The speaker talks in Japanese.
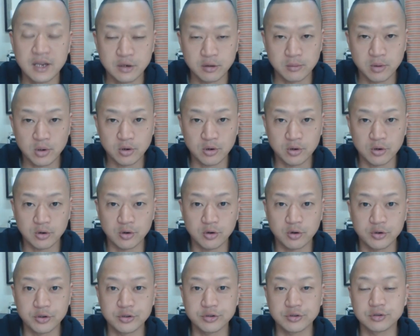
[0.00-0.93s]
いどう
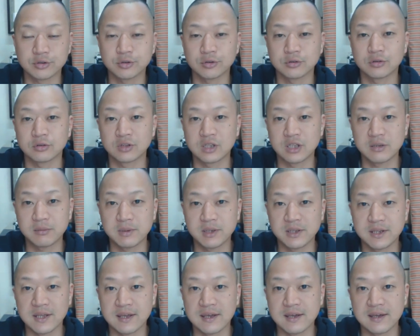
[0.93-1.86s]
も、ゆうごと
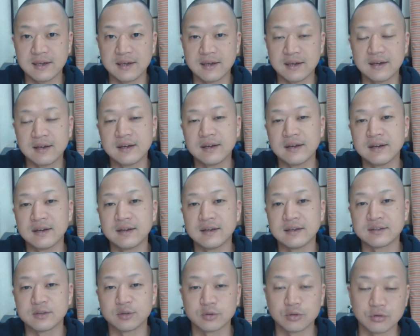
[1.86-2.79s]
.tv でーす。